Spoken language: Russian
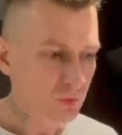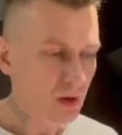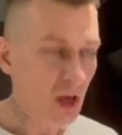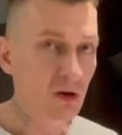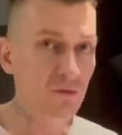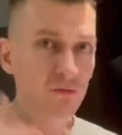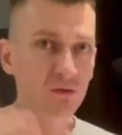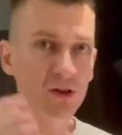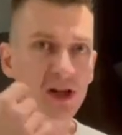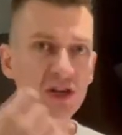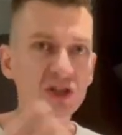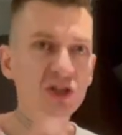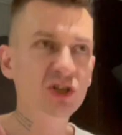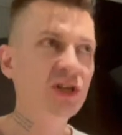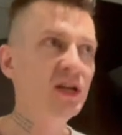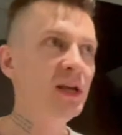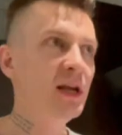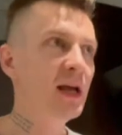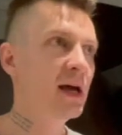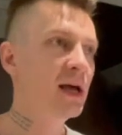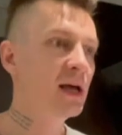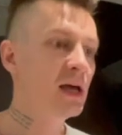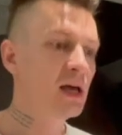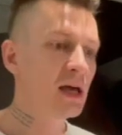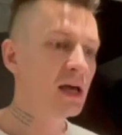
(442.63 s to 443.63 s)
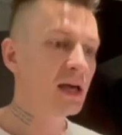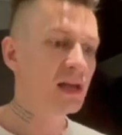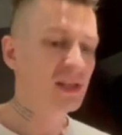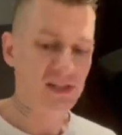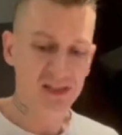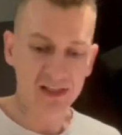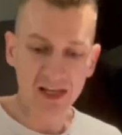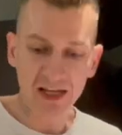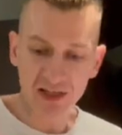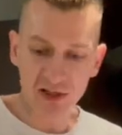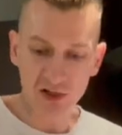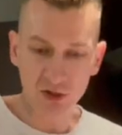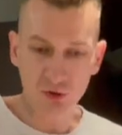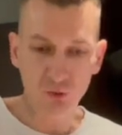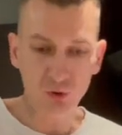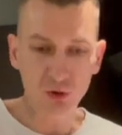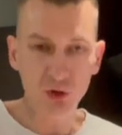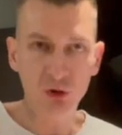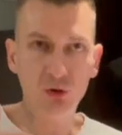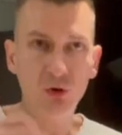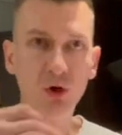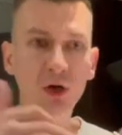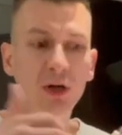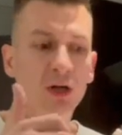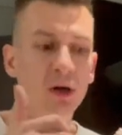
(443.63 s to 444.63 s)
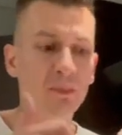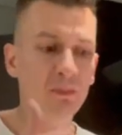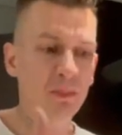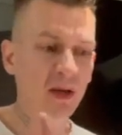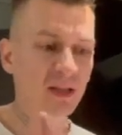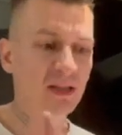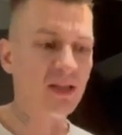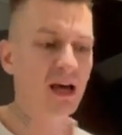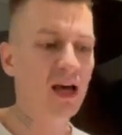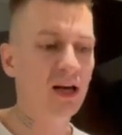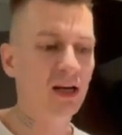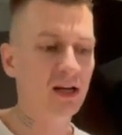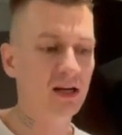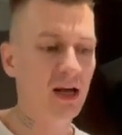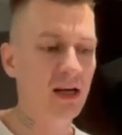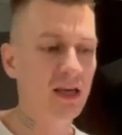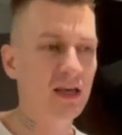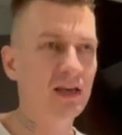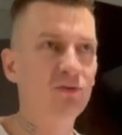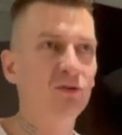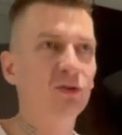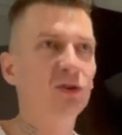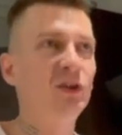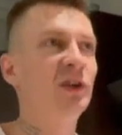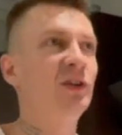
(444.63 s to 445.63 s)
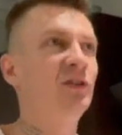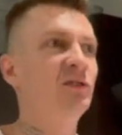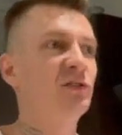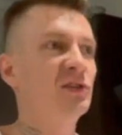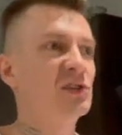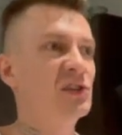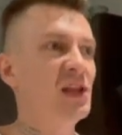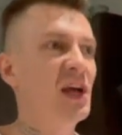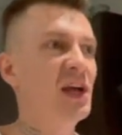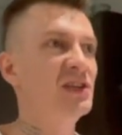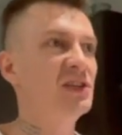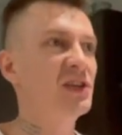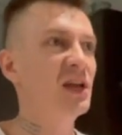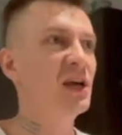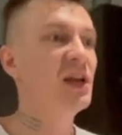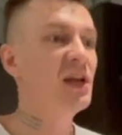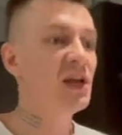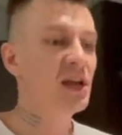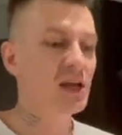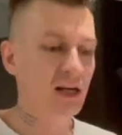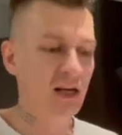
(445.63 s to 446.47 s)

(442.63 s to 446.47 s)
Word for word: вложили эстетику не только подарка и вот это вот, знаете,